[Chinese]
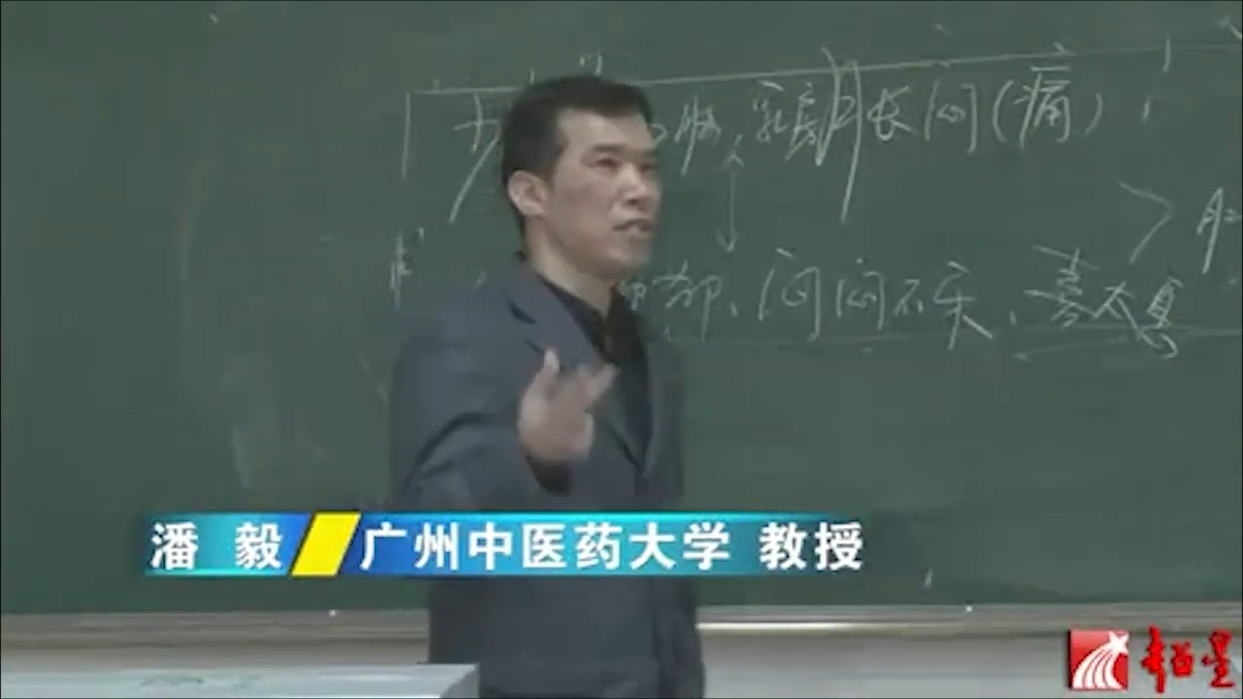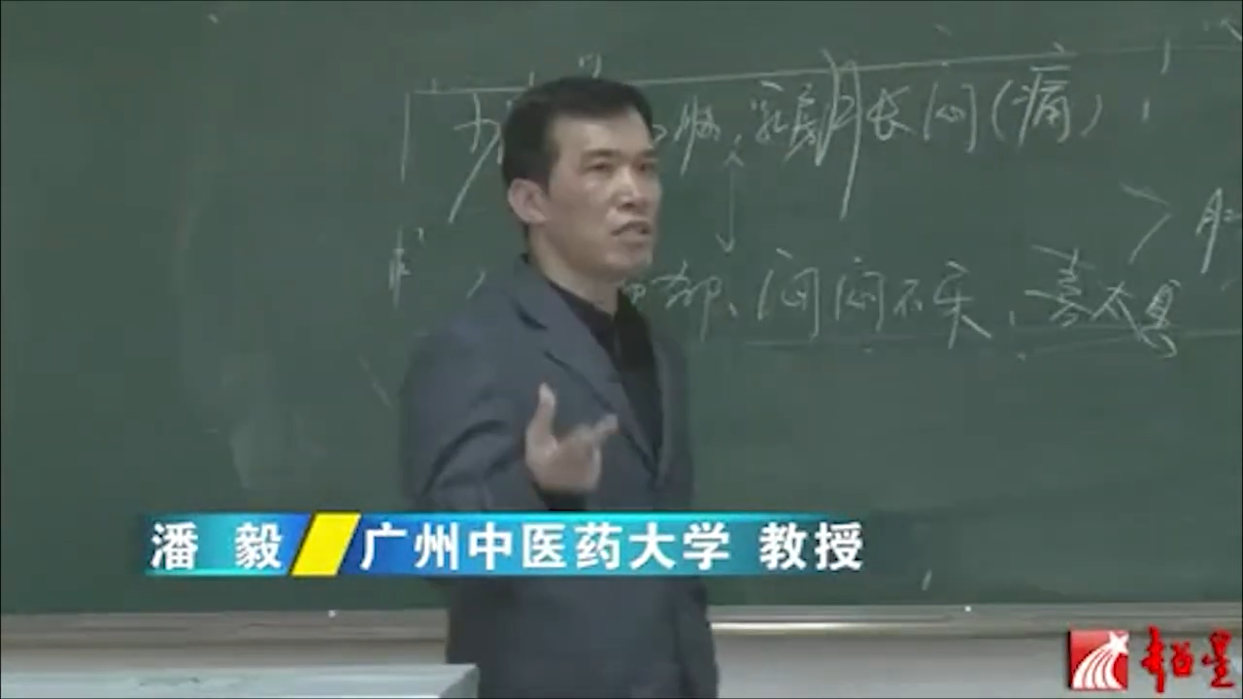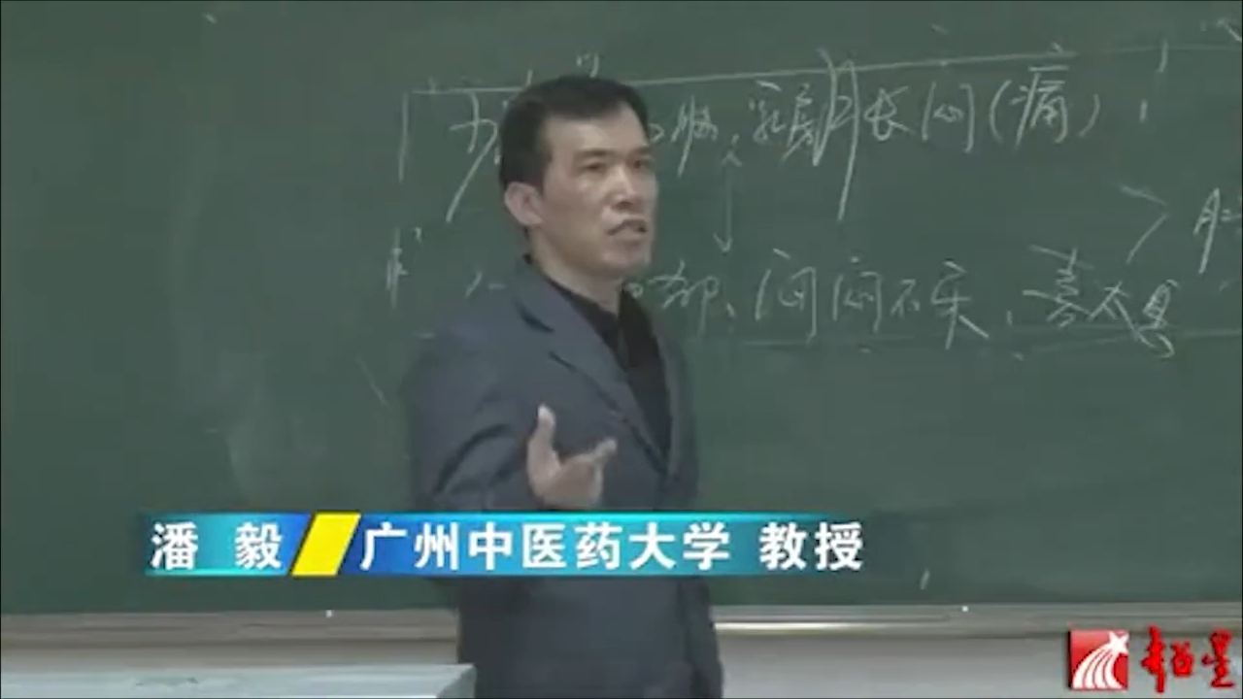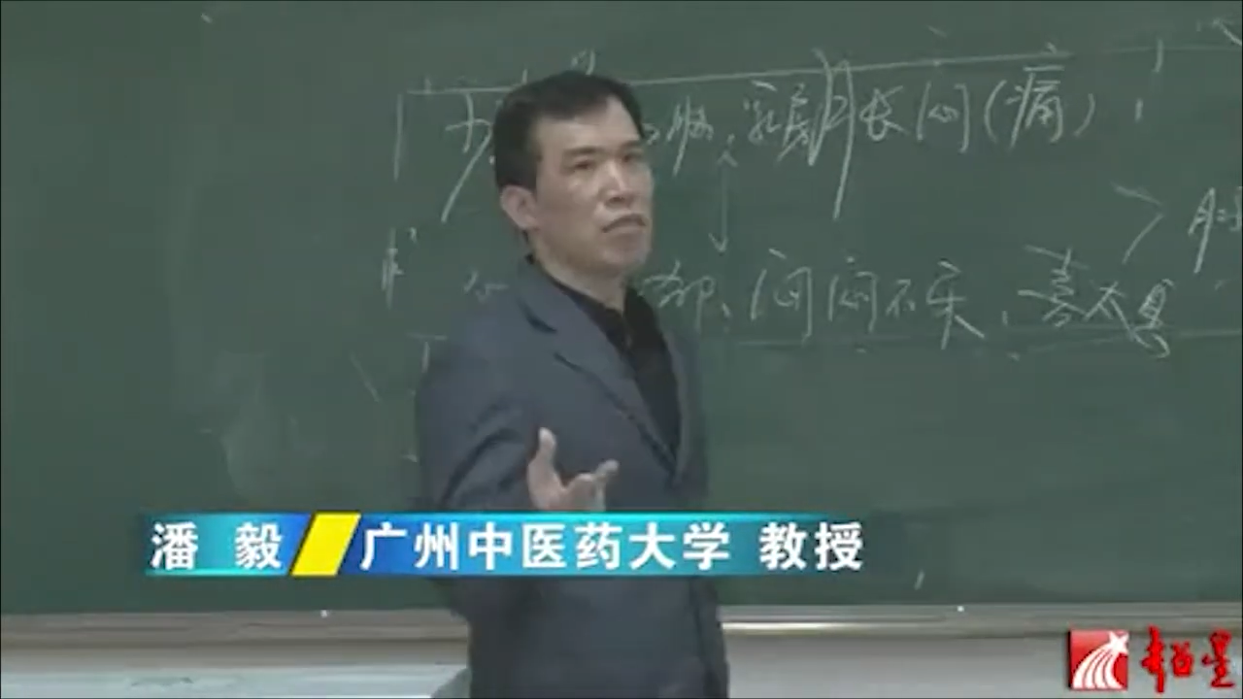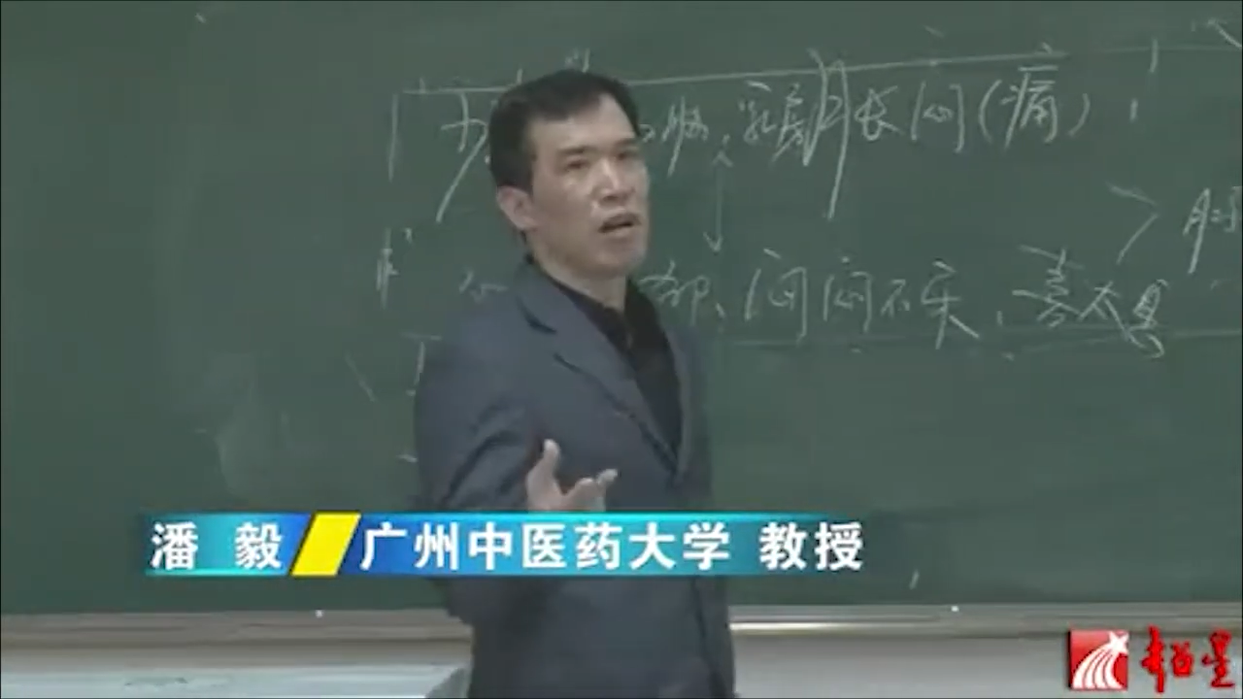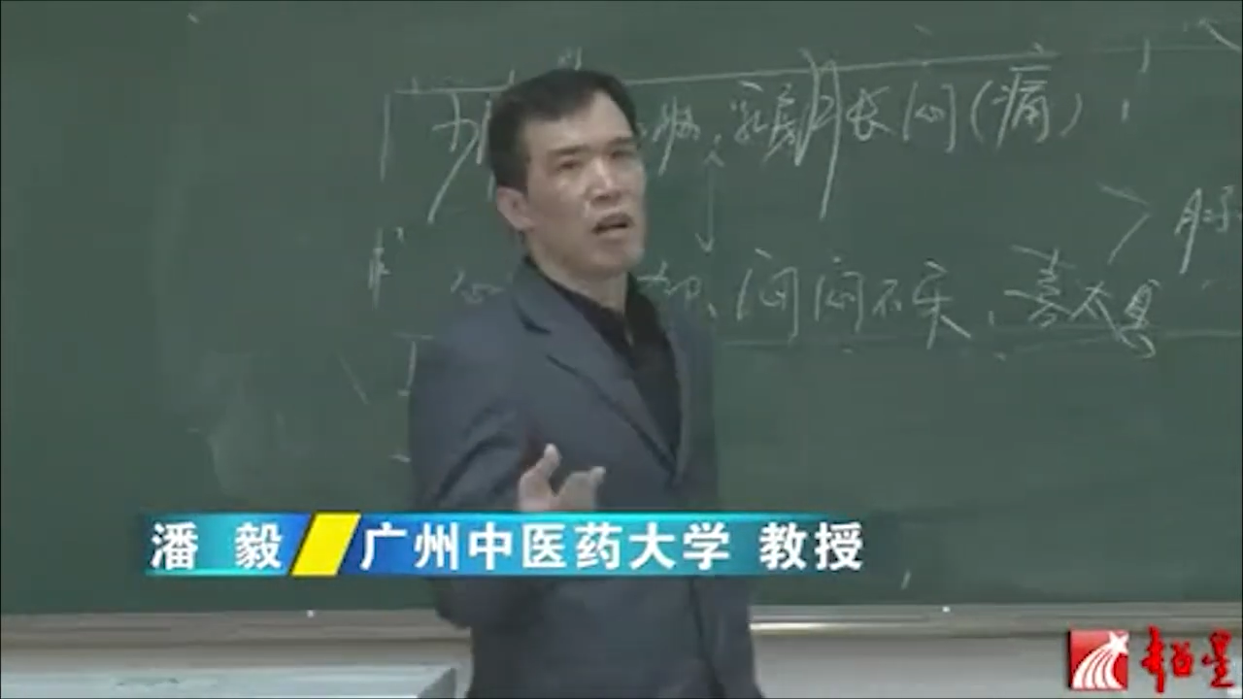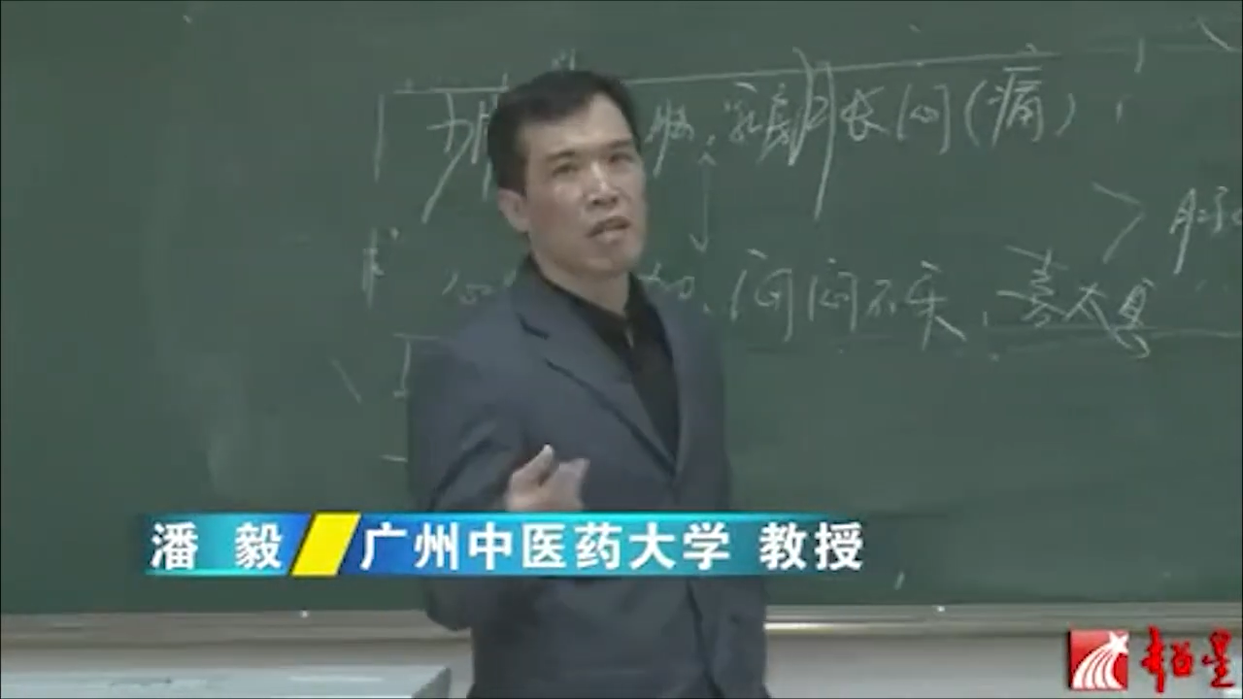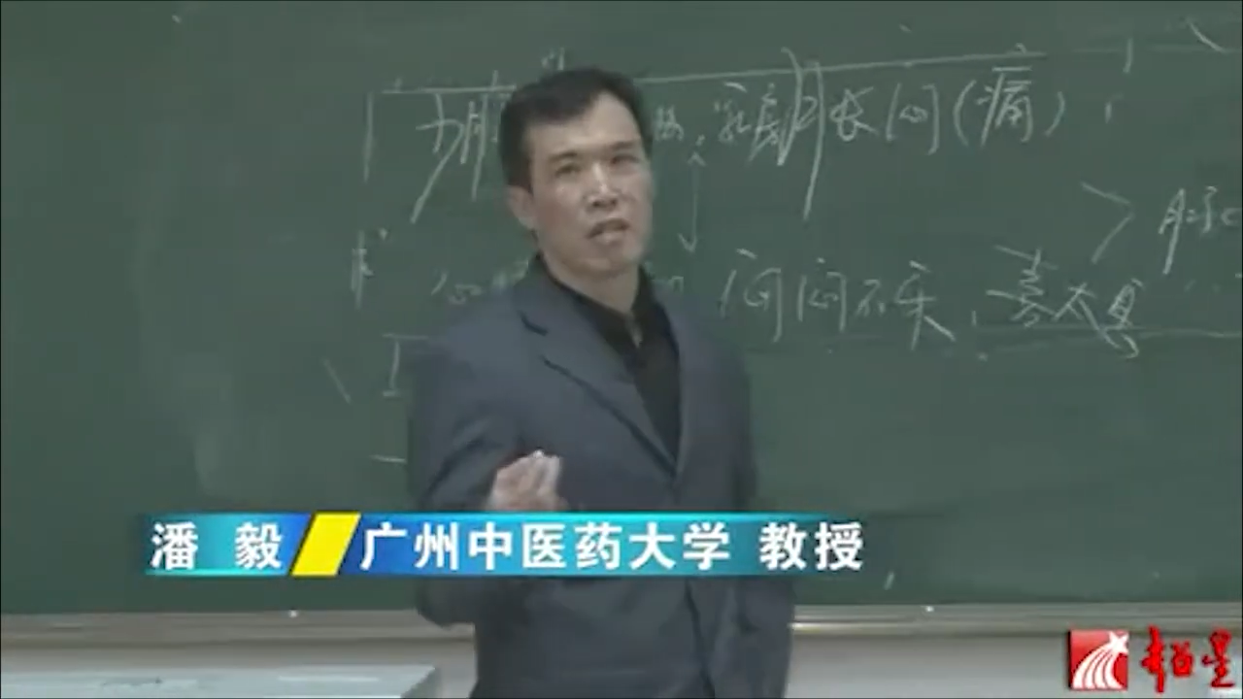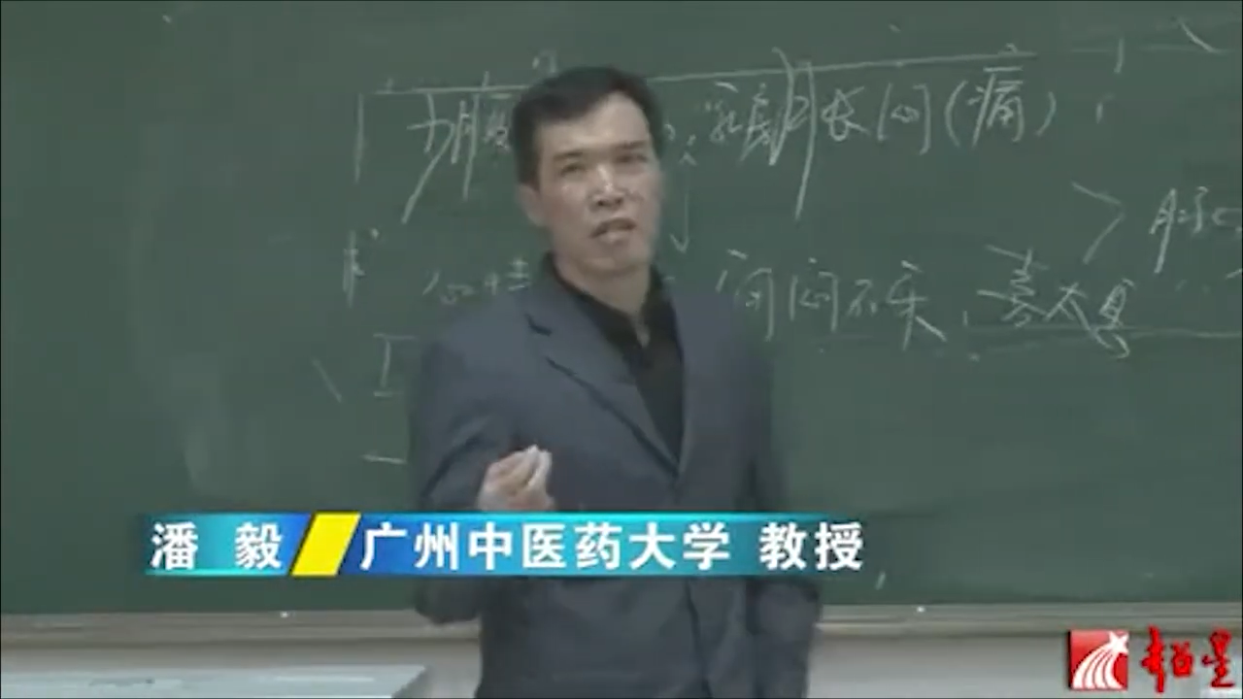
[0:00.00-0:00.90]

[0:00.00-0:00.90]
殖器官